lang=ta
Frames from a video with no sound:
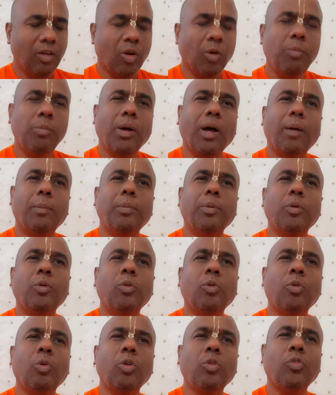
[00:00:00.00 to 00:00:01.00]
ரொம்ப
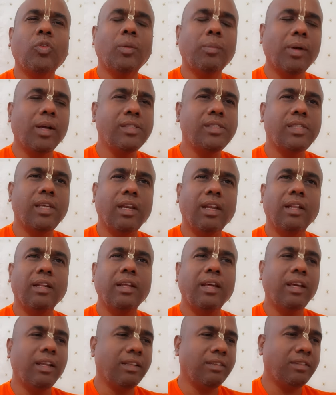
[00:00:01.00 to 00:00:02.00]
அபூர்வமாக சில
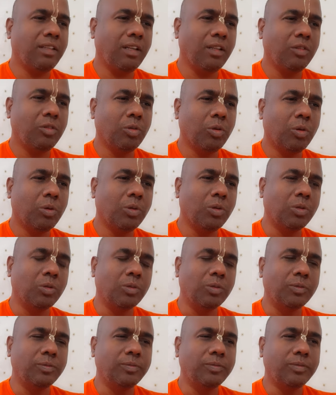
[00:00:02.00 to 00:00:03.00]
நேரத்தில்
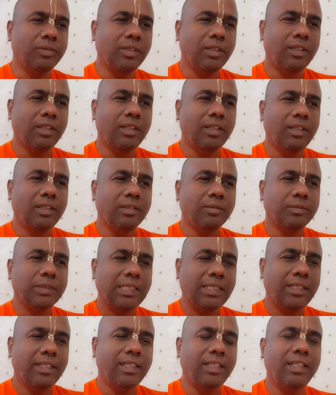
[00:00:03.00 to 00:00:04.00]
தோணும்
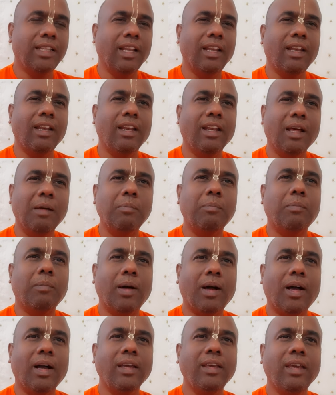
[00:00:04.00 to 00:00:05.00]
இதெல்லாம்
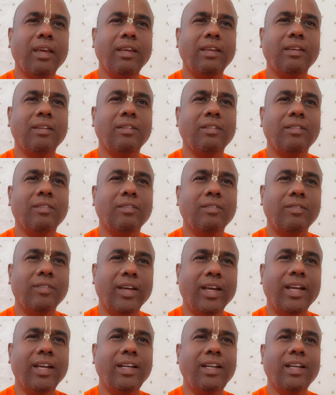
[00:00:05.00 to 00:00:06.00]
மாயை
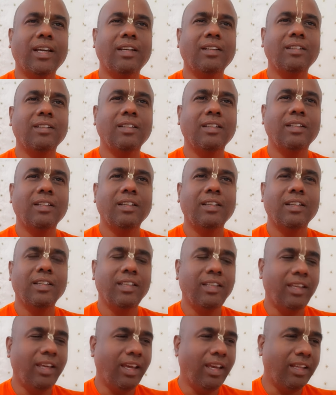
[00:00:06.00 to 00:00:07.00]
வேண்டாம்
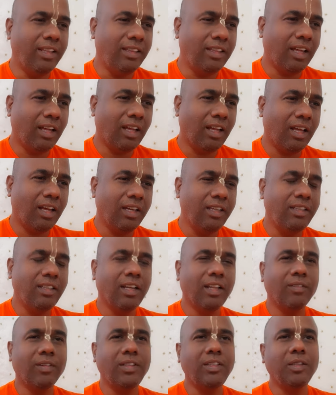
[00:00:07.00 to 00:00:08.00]
ஏன் தான்
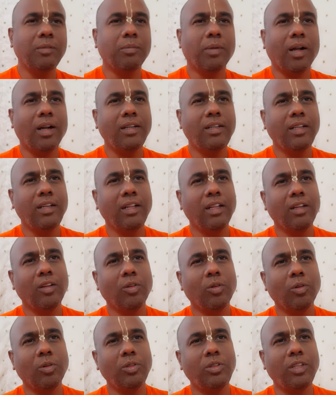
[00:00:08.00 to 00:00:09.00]
இதில் வந்து
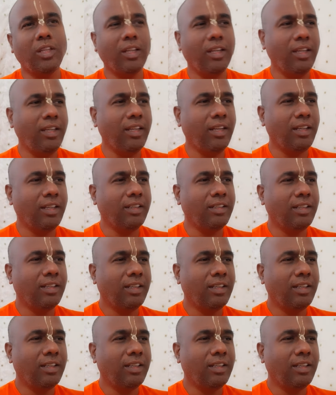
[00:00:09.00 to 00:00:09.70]
மாட்டுனோ தெரியல